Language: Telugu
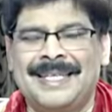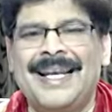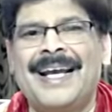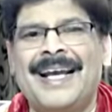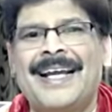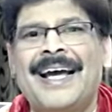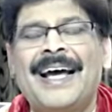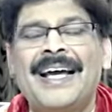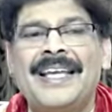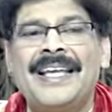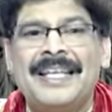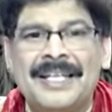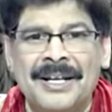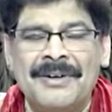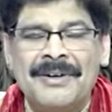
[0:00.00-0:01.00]
ఇలాగా
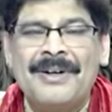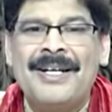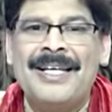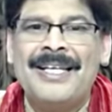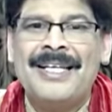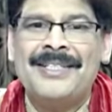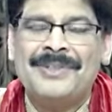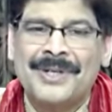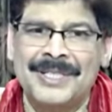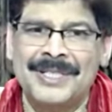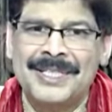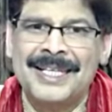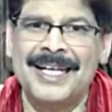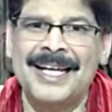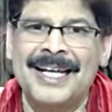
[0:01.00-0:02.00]
ఈ నల్లుల్ని
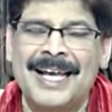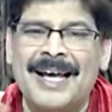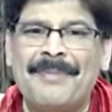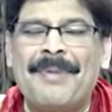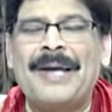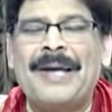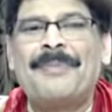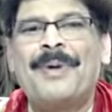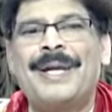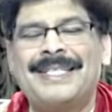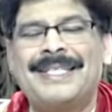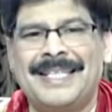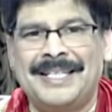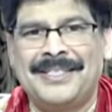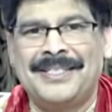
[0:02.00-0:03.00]
సురక్షితంగా
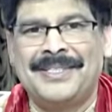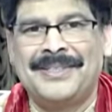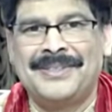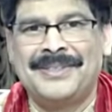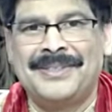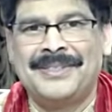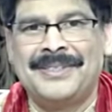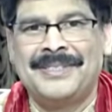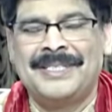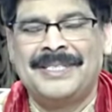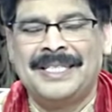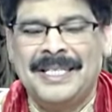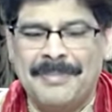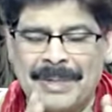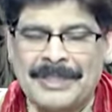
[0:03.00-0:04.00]
పారిపోయేలా చేయొచ్చు
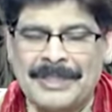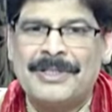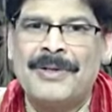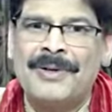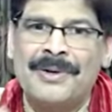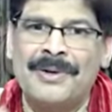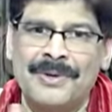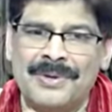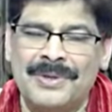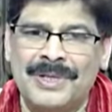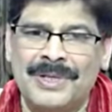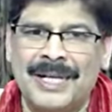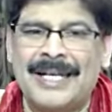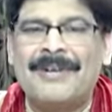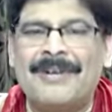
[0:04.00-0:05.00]
ఈ మంచంలో
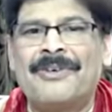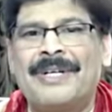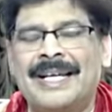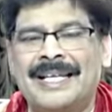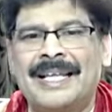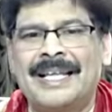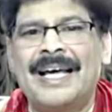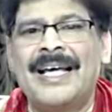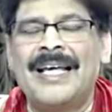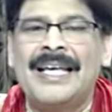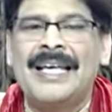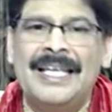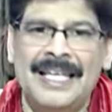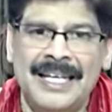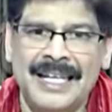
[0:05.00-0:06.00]
నర్రెలు ఉంటాయి కదా
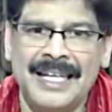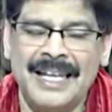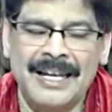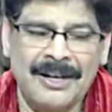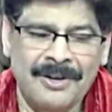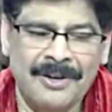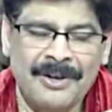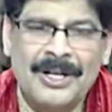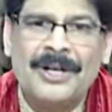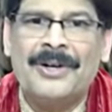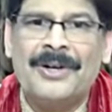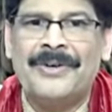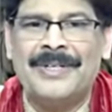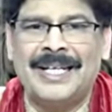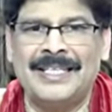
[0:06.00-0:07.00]
ఈ నెర్రెల్లో
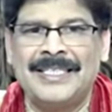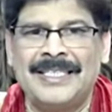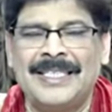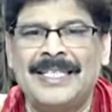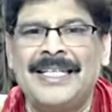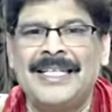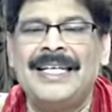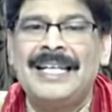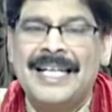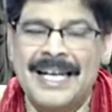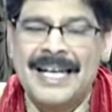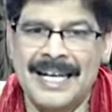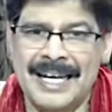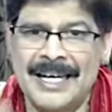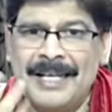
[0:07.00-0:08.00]
నల్లులు ఉంటాయి ఈ
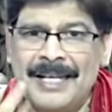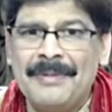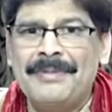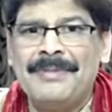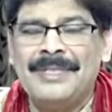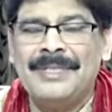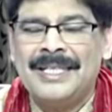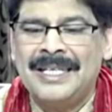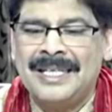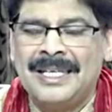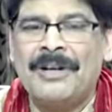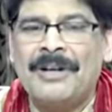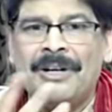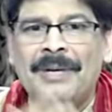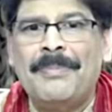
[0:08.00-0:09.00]
నర్రెల్ని ఈ
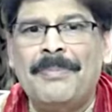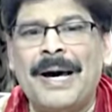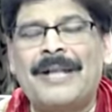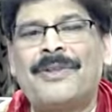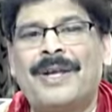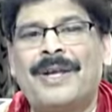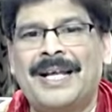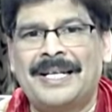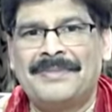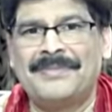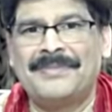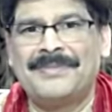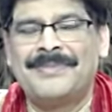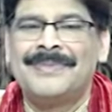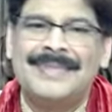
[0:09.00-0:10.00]
నల్లుల్ని పారదోలాలి
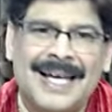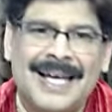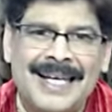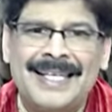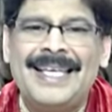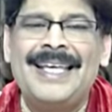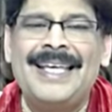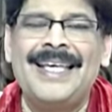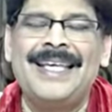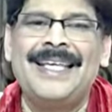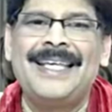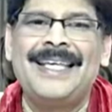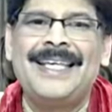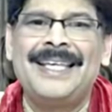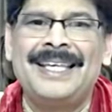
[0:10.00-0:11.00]
దానికి
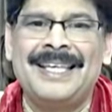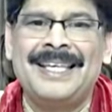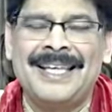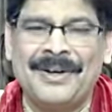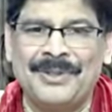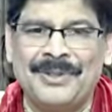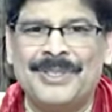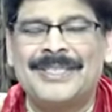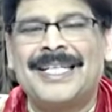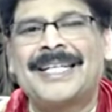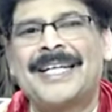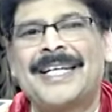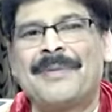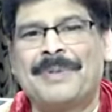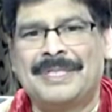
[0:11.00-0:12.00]
ఈ ఔషధం
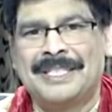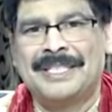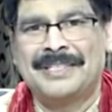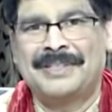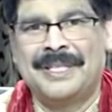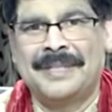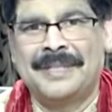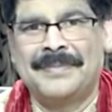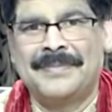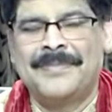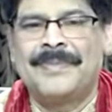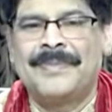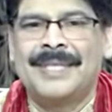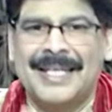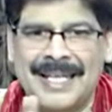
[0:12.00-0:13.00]
చక్కగా పనిచేస్తుంది
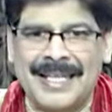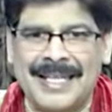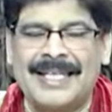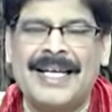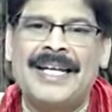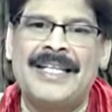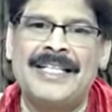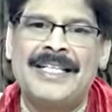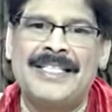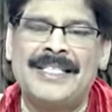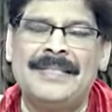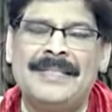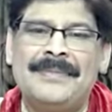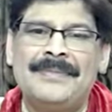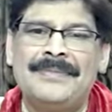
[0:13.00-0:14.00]
గంధకాన్ని తెచ్చి